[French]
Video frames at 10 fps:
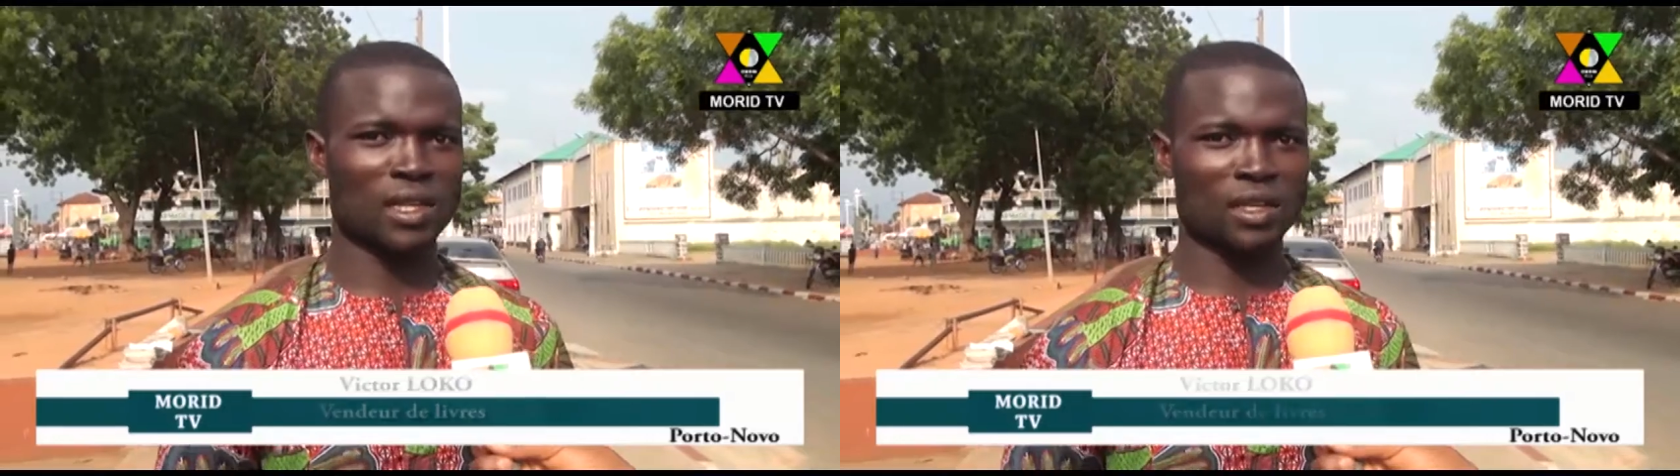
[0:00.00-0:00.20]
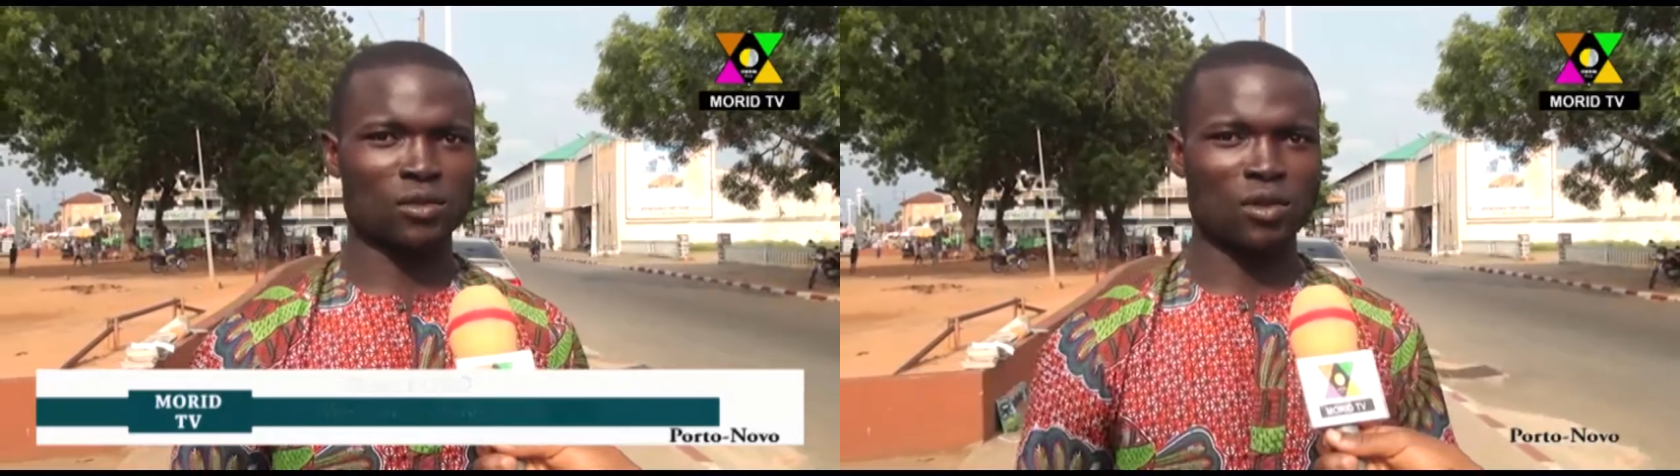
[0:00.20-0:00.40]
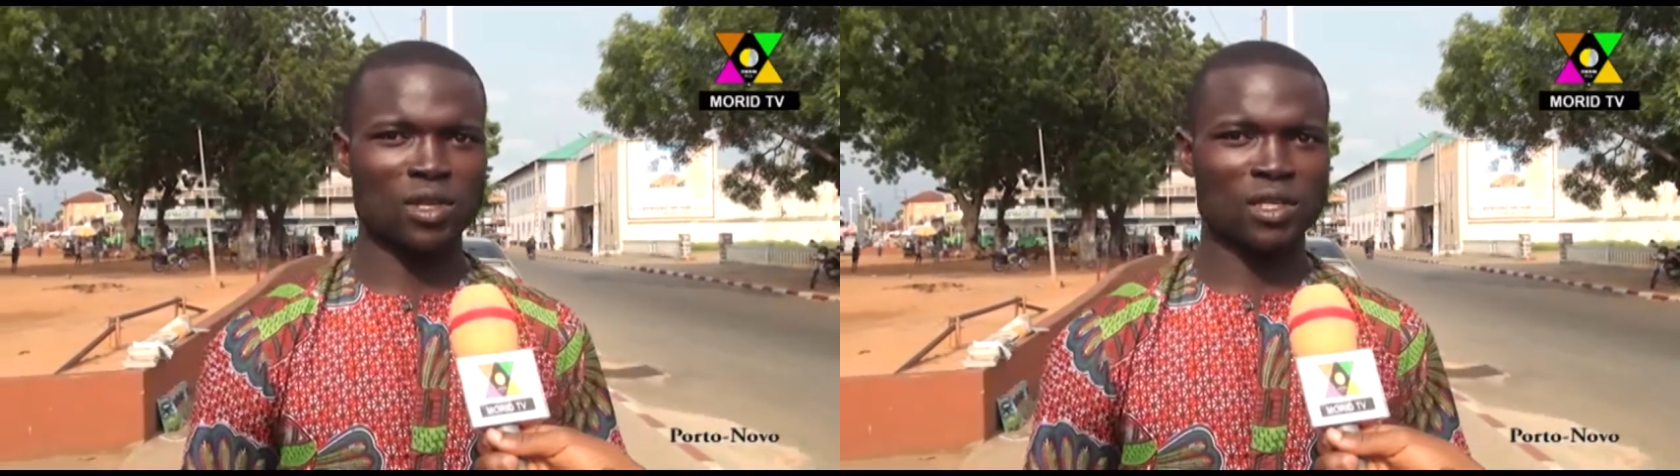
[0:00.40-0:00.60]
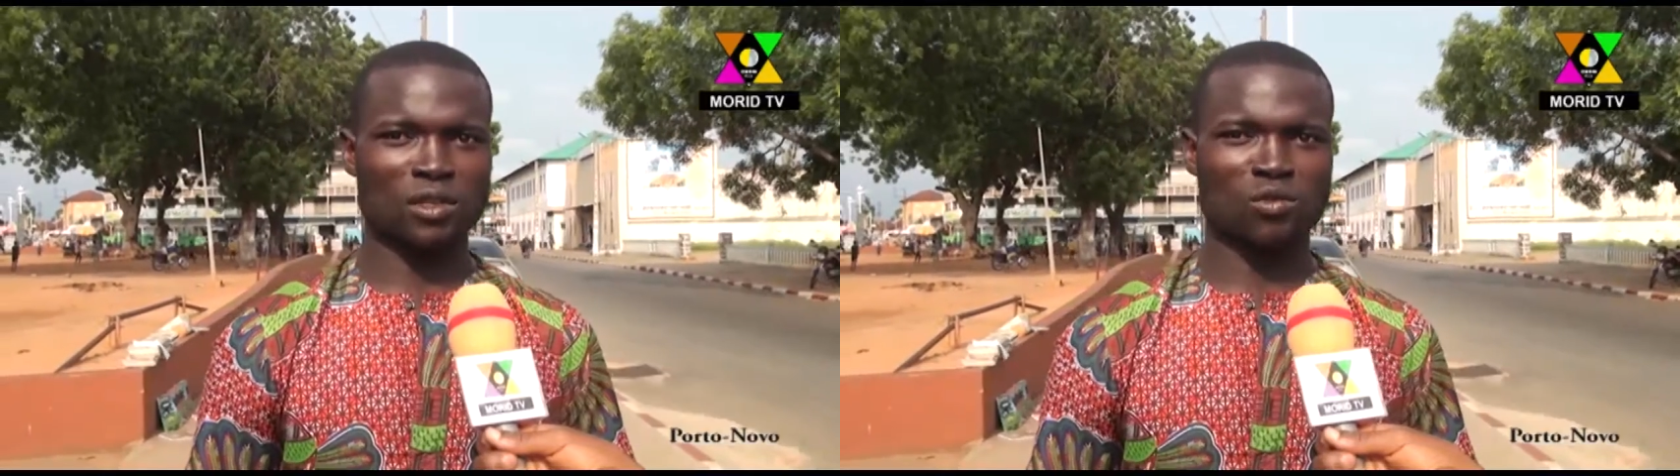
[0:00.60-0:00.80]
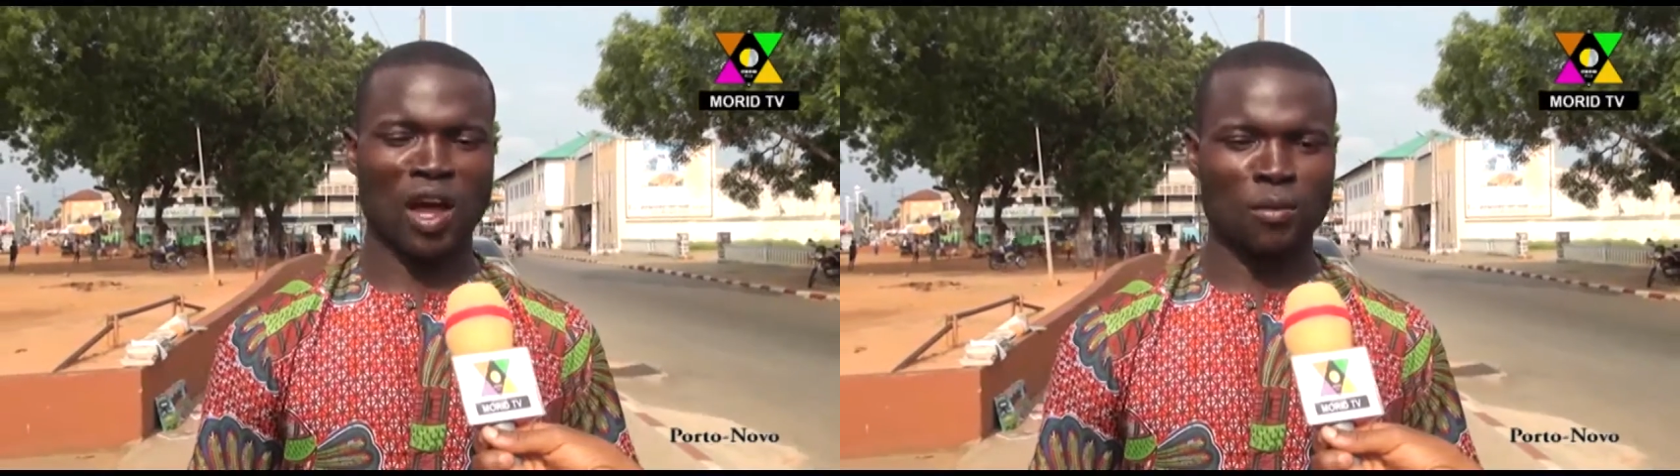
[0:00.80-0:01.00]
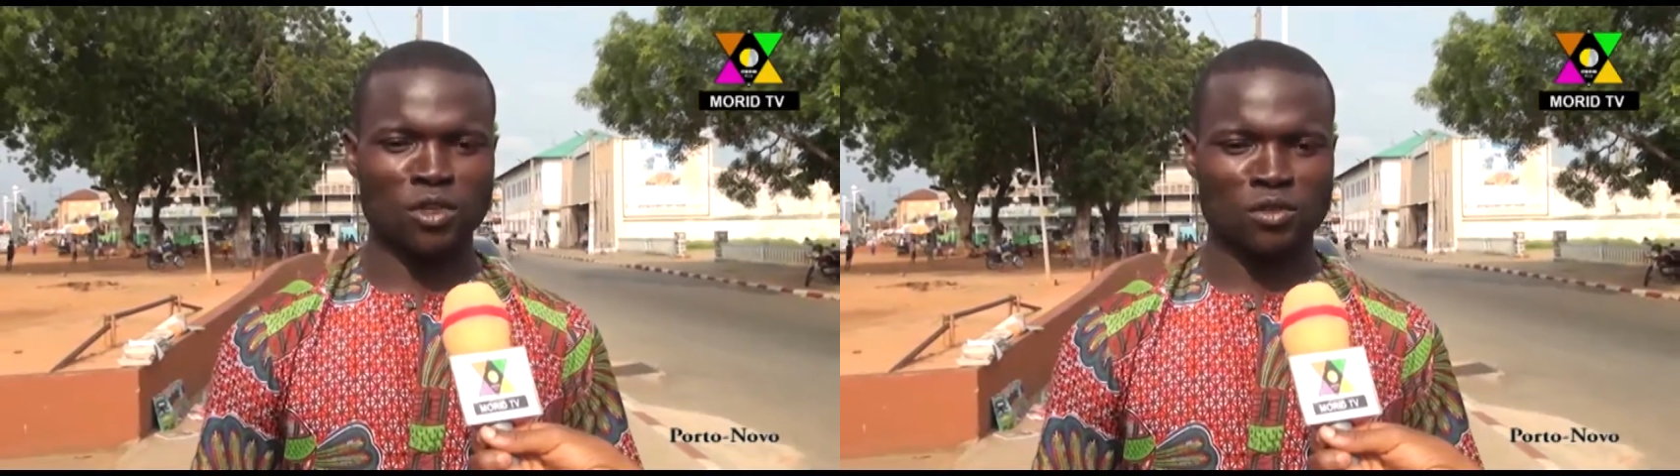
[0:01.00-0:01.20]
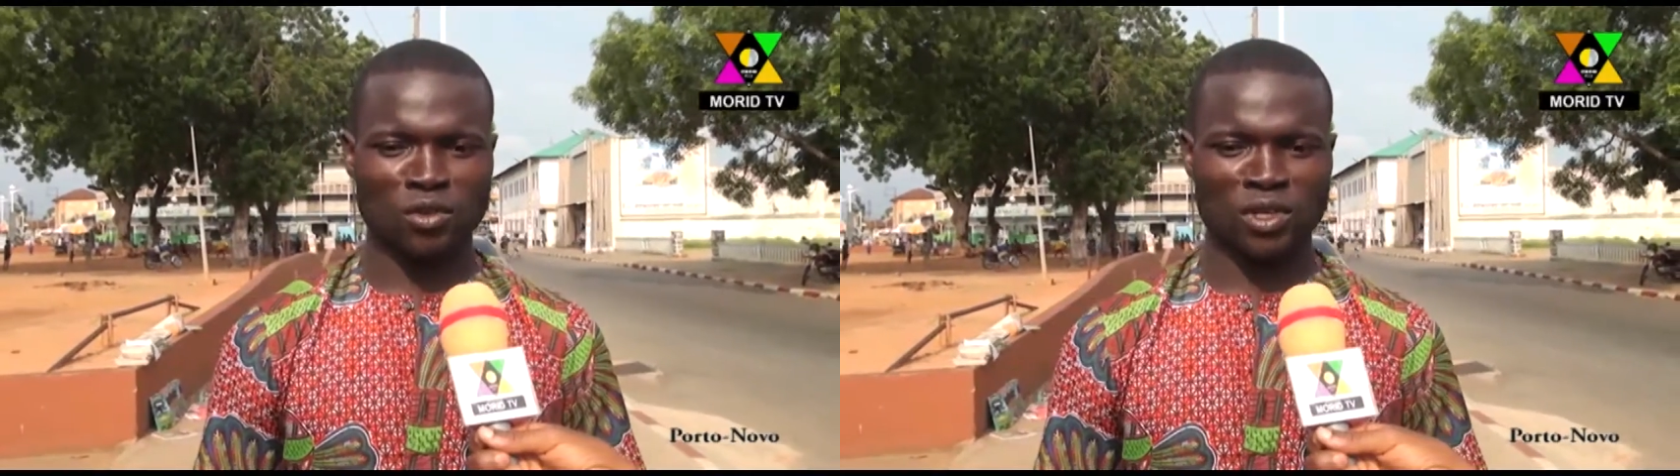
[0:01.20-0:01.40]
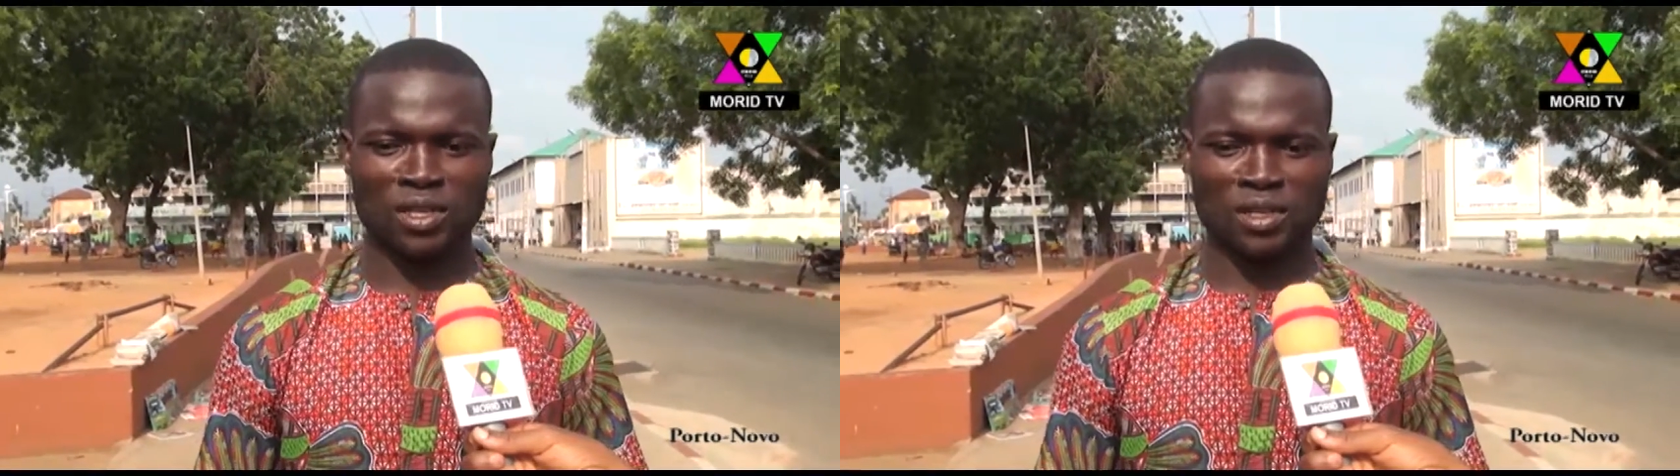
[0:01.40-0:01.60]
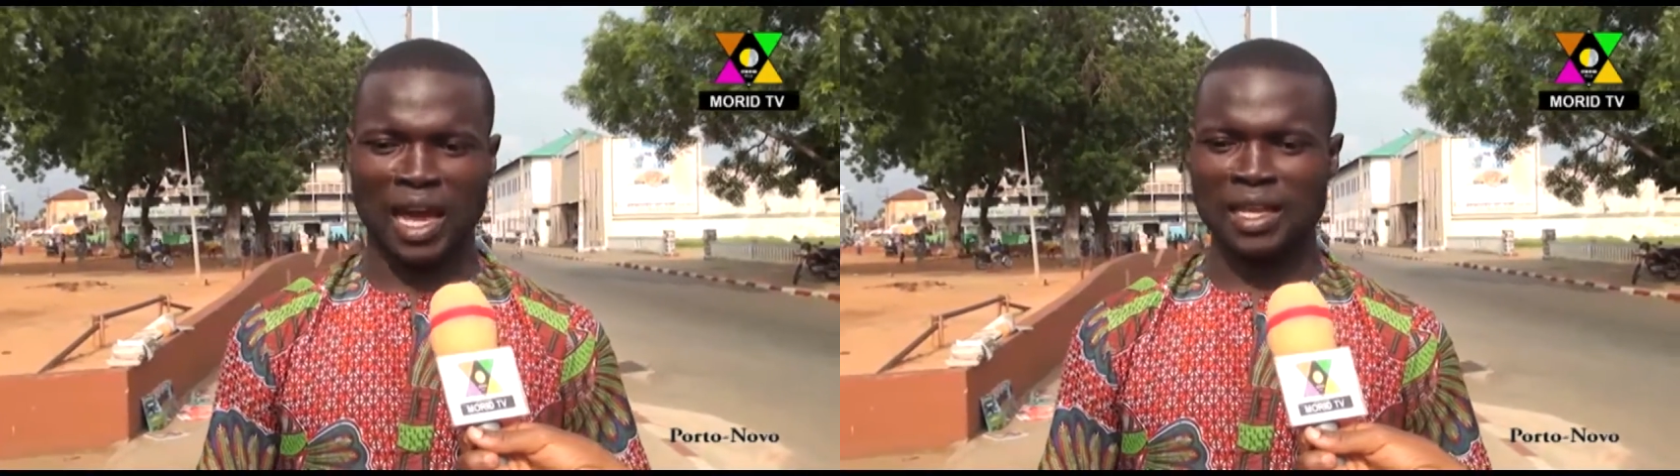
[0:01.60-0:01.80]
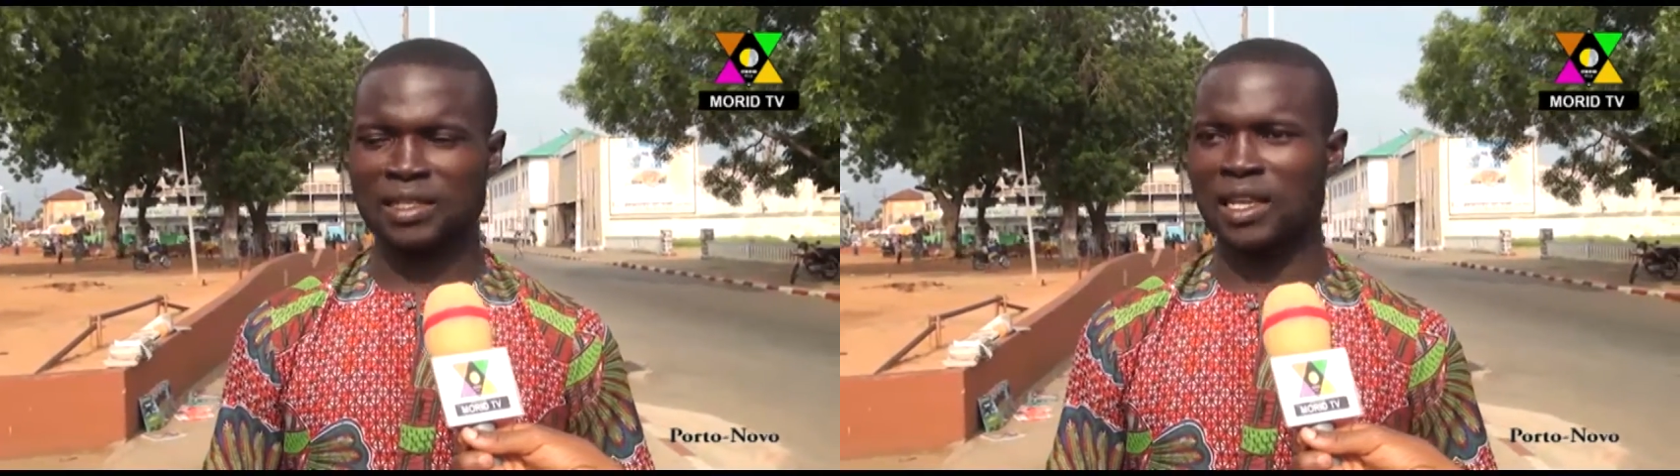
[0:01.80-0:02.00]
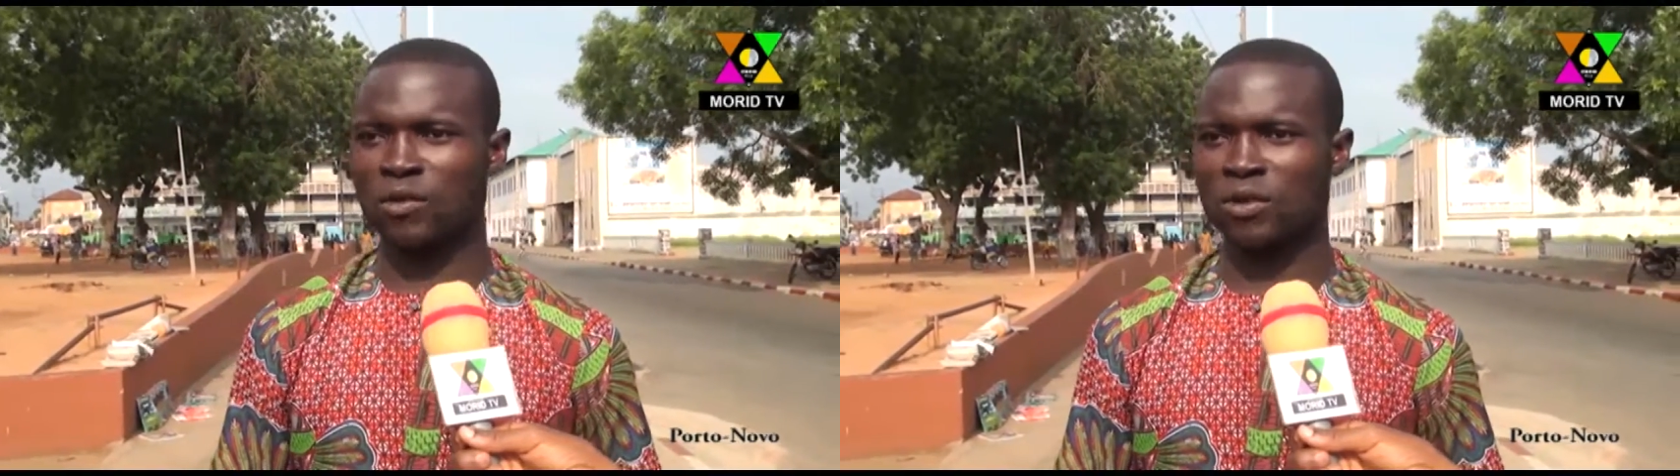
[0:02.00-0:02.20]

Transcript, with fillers: c'est ceux qui sont habitués qui gagnent ces